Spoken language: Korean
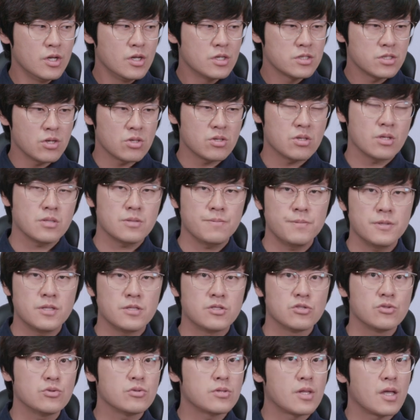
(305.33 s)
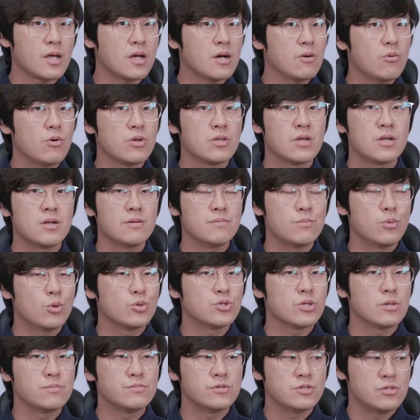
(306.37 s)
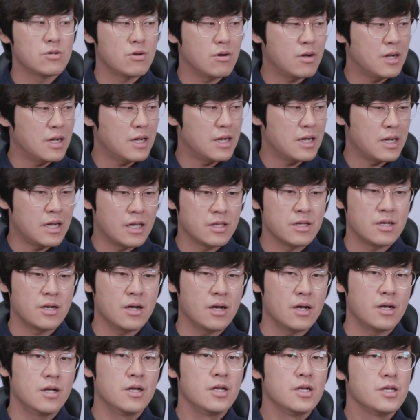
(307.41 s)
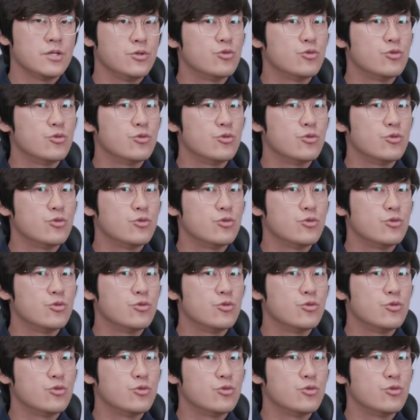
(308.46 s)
셔터 스피드도 내가 원하는 모션 블러가 아니라